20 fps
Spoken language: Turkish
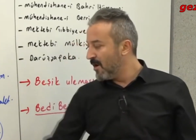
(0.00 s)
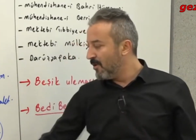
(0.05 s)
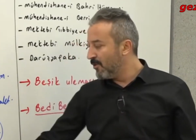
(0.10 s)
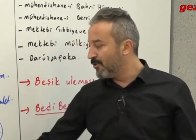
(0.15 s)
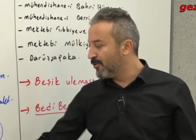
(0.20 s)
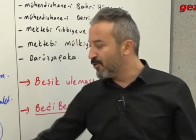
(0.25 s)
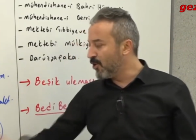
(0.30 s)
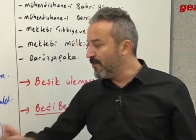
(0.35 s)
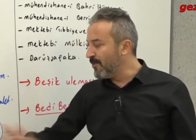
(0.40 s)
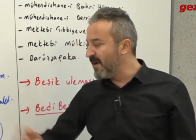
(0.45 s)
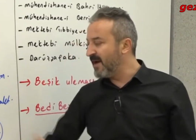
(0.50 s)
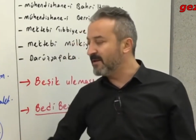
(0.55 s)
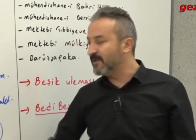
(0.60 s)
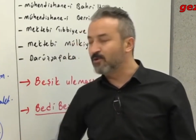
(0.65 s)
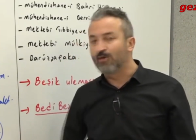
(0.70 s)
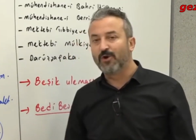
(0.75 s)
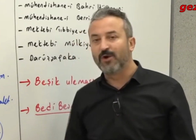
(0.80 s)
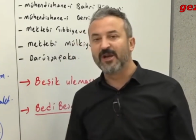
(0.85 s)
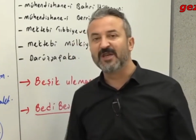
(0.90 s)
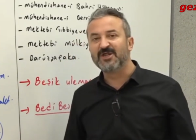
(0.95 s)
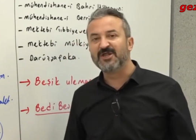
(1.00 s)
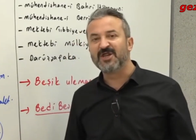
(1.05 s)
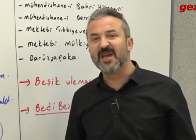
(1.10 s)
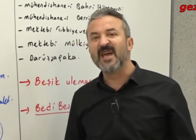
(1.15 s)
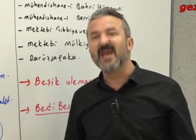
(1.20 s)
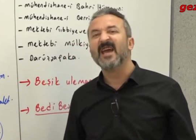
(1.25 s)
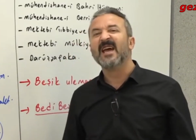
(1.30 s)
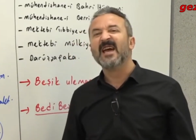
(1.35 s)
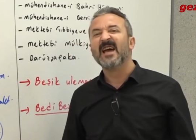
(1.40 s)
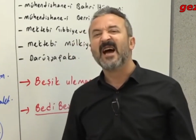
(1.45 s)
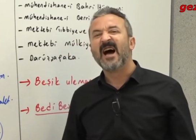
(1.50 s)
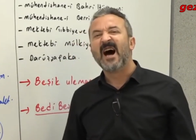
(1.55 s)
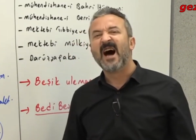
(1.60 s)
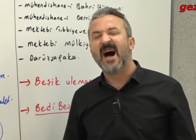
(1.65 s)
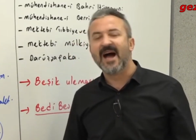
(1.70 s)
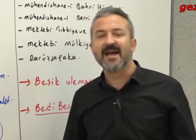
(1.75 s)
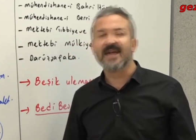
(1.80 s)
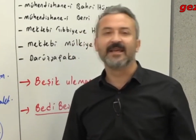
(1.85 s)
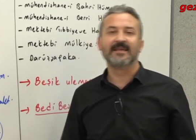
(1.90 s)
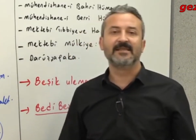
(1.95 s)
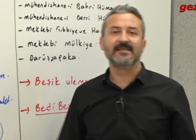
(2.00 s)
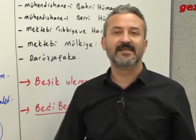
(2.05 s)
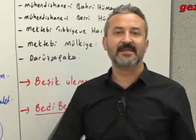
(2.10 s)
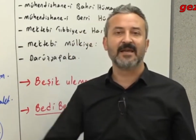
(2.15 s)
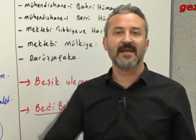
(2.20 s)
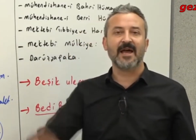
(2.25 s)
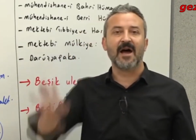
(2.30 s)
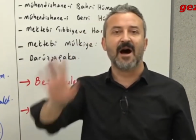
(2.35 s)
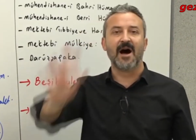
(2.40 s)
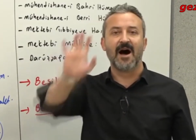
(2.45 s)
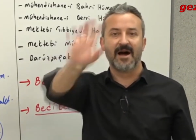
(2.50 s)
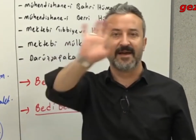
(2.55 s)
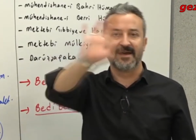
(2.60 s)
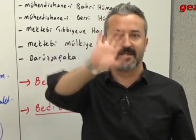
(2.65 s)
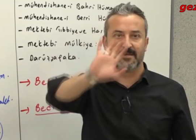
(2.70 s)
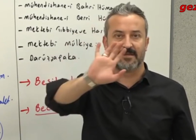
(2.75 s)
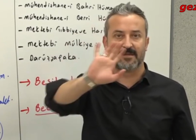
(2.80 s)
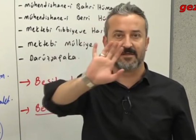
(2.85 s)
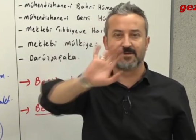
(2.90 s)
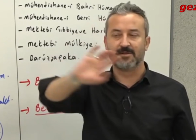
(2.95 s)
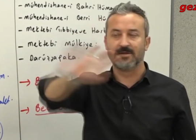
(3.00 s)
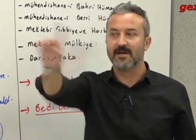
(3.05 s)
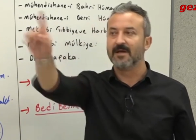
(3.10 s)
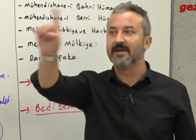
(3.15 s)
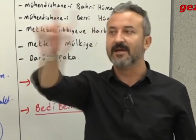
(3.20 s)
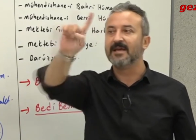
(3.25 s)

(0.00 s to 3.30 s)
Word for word: Robert Koleji hangisine aittir?